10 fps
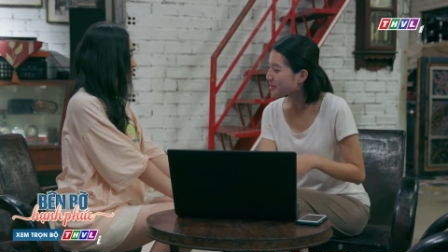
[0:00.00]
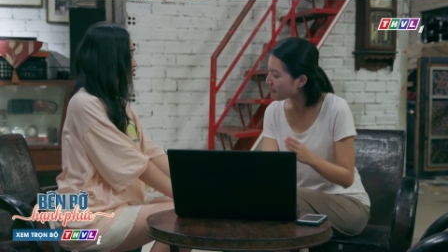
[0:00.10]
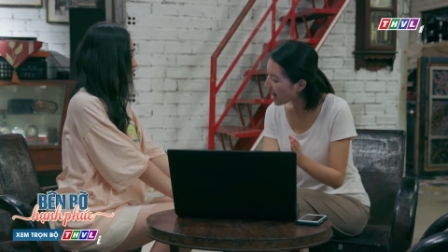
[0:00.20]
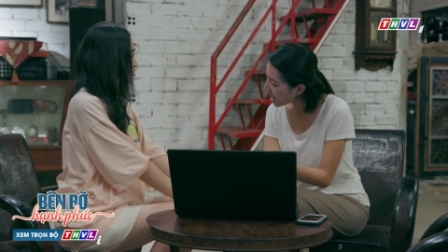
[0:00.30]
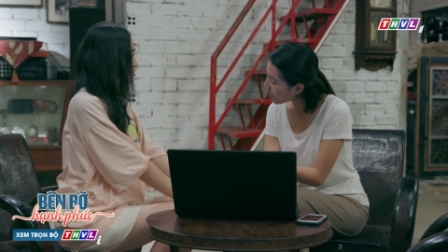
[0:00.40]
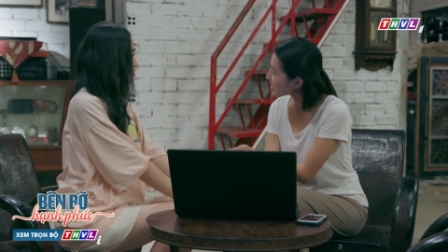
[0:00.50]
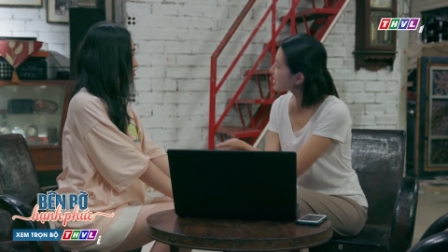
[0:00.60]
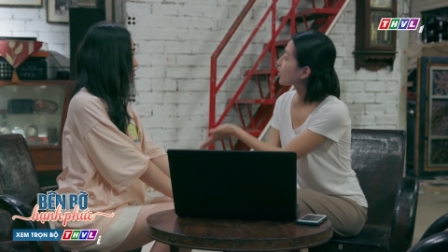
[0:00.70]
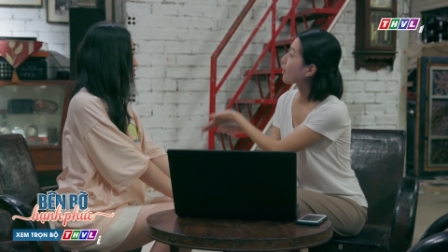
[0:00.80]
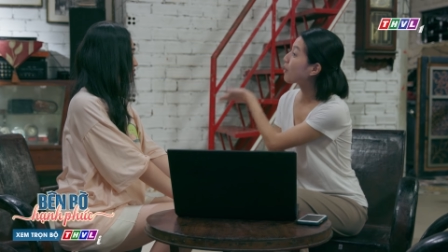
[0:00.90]
Thì mời quân
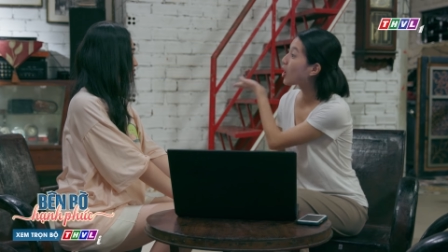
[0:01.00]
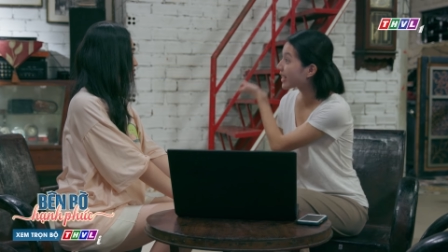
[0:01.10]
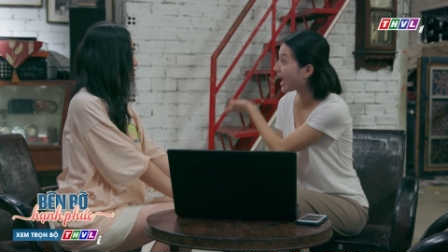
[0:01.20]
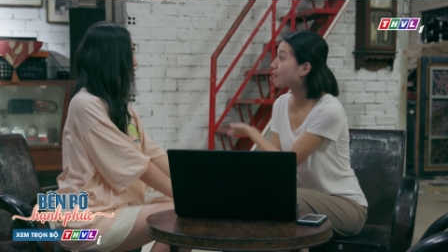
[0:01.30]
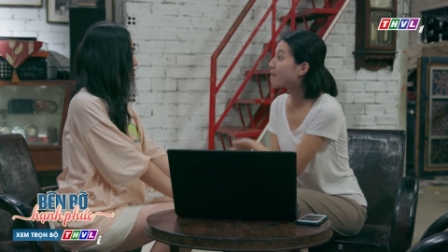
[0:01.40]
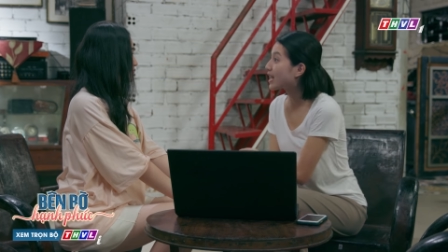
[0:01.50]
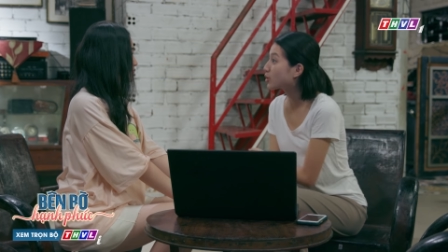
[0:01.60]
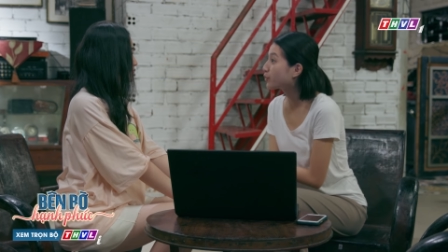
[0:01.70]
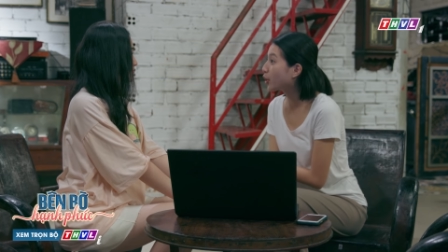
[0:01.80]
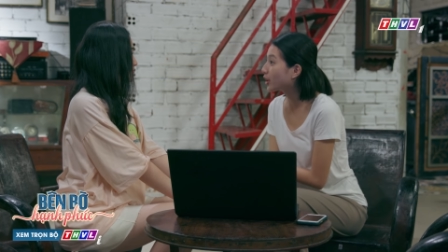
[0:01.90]
sư đi lên học bài cho
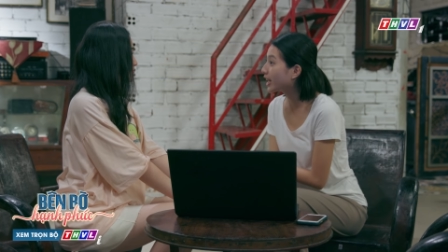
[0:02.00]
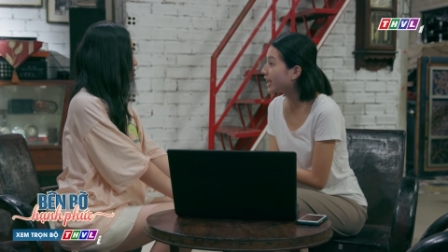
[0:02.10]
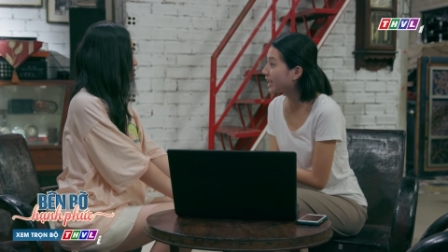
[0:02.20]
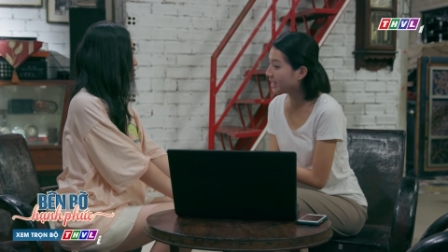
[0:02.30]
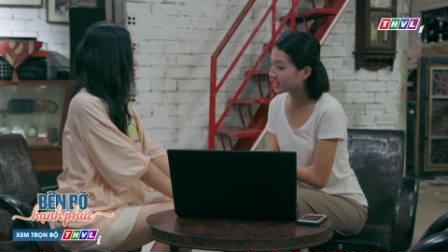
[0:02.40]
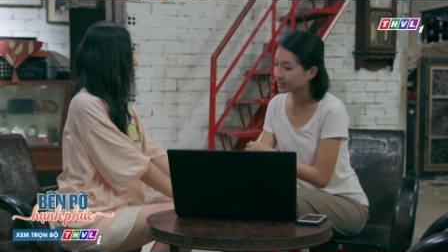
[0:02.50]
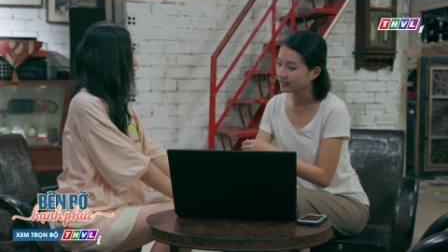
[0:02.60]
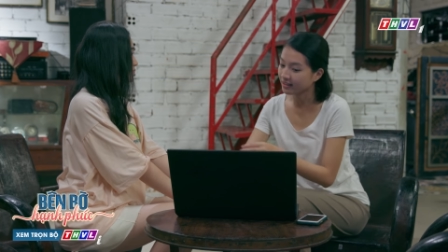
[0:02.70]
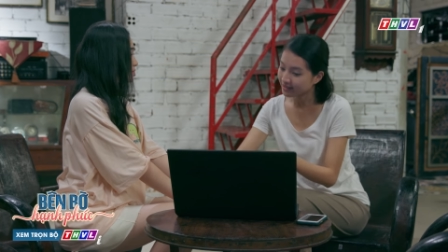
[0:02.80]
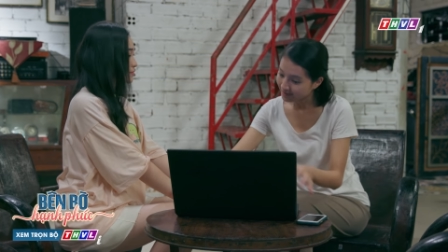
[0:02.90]
tôi đi
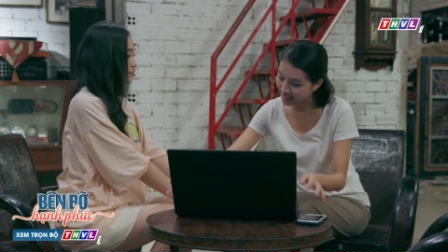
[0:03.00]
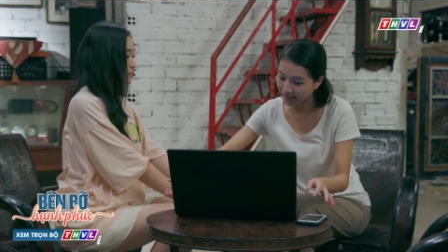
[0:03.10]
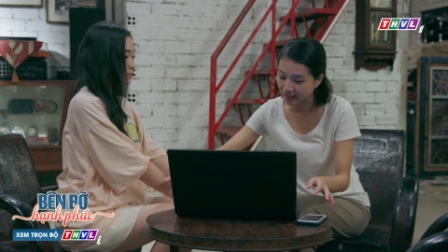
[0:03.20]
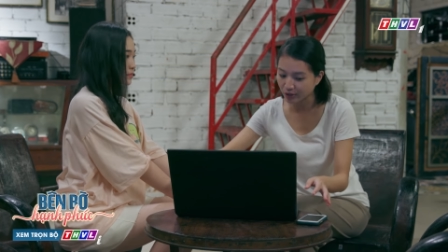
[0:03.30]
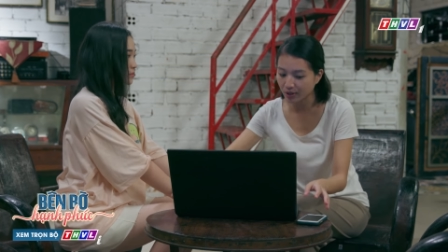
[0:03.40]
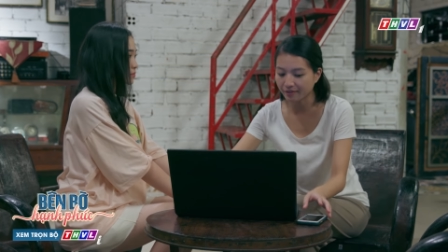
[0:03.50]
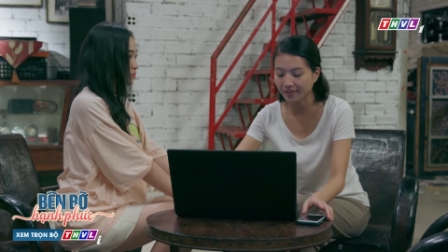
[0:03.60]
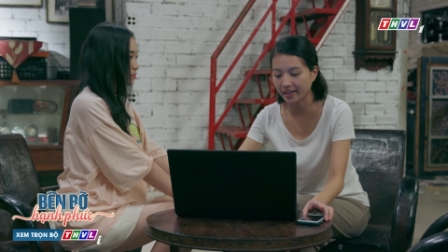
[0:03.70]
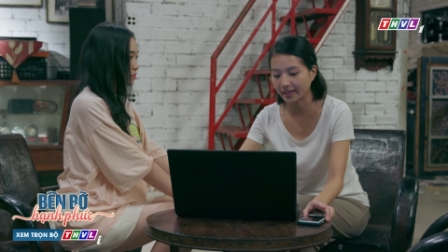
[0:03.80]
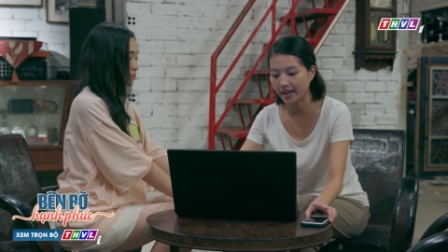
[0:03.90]
Tránh ra cho tôi làm việc